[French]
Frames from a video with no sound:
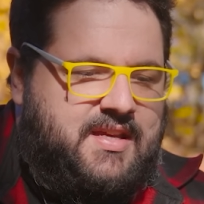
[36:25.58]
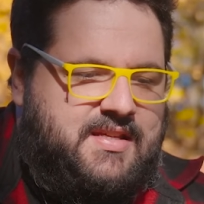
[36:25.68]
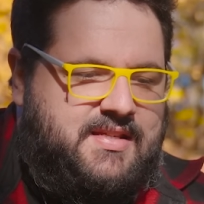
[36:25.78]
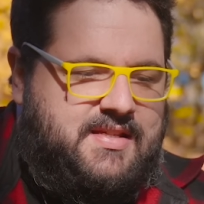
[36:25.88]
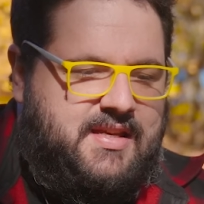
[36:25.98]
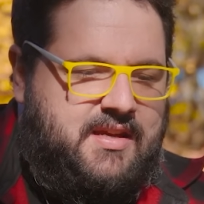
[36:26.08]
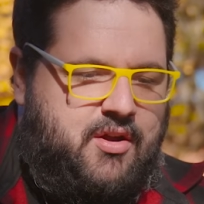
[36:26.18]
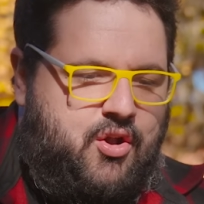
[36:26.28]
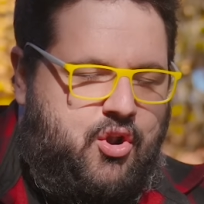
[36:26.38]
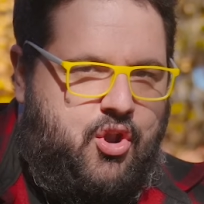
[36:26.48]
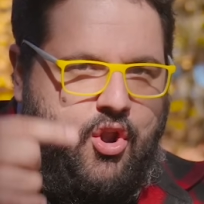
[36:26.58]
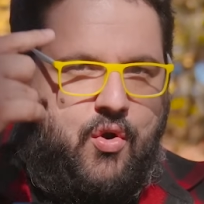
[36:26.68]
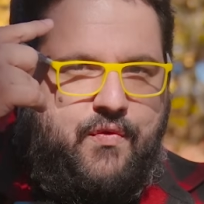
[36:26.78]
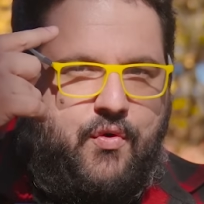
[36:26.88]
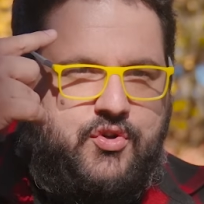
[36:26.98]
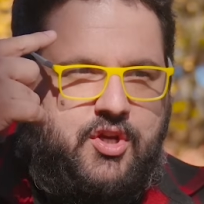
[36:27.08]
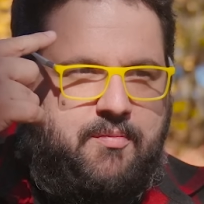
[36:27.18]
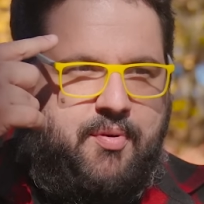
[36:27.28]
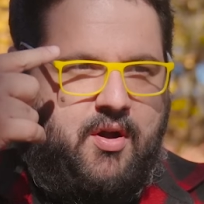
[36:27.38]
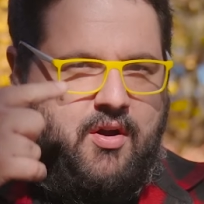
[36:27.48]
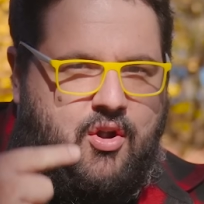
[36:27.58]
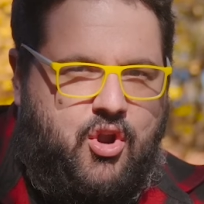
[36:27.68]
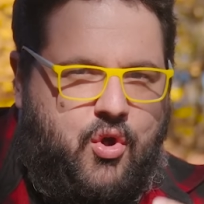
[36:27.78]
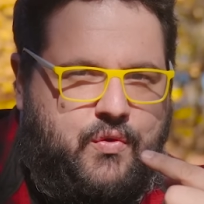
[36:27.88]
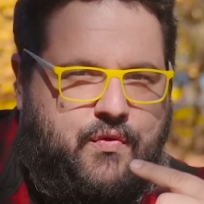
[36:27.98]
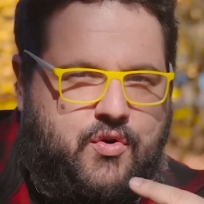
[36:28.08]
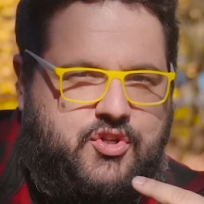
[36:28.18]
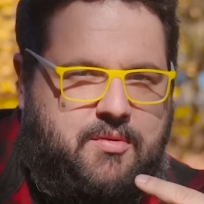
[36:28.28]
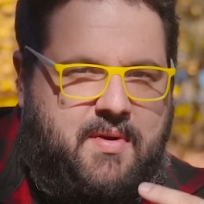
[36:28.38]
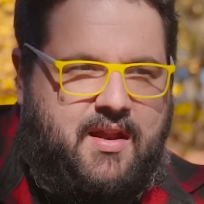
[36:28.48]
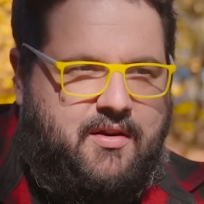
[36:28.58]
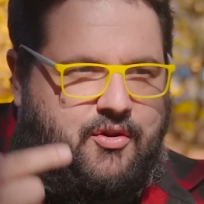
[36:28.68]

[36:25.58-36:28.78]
si l'un fonctionne pas, l'autre fonctionne mal.